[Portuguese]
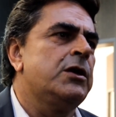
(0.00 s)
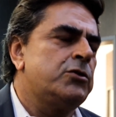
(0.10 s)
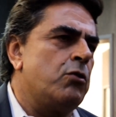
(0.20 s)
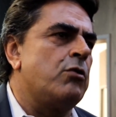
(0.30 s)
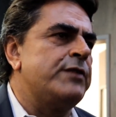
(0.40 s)

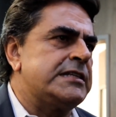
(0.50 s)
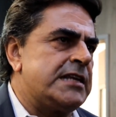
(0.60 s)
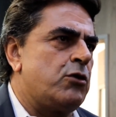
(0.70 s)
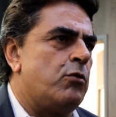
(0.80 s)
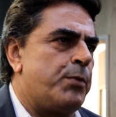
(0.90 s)
Então, eu
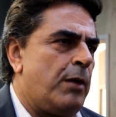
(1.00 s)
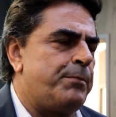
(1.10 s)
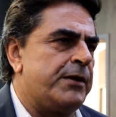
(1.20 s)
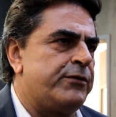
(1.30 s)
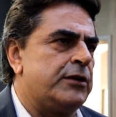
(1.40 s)
conversei com o próprio
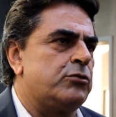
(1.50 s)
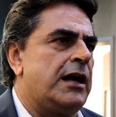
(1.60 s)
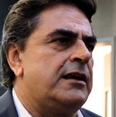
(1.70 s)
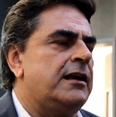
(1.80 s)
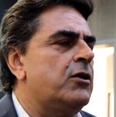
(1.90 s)
prefeito
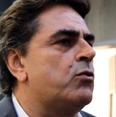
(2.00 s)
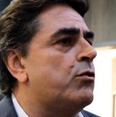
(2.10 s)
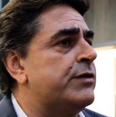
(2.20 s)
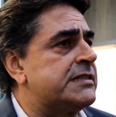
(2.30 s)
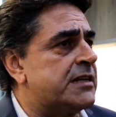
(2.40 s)
Galileu,
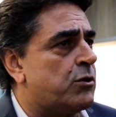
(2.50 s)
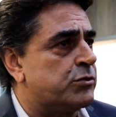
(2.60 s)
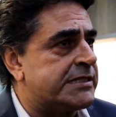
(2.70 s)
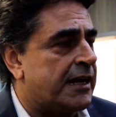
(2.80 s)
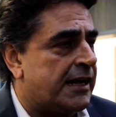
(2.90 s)
conversei com
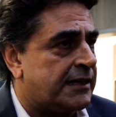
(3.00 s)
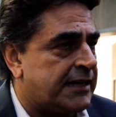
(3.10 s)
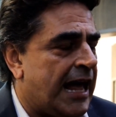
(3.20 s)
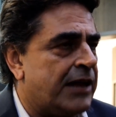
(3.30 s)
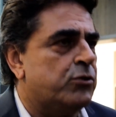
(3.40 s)
o
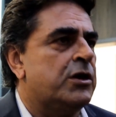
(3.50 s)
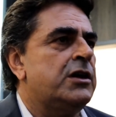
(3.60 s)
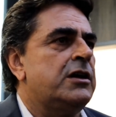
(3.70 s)
secretário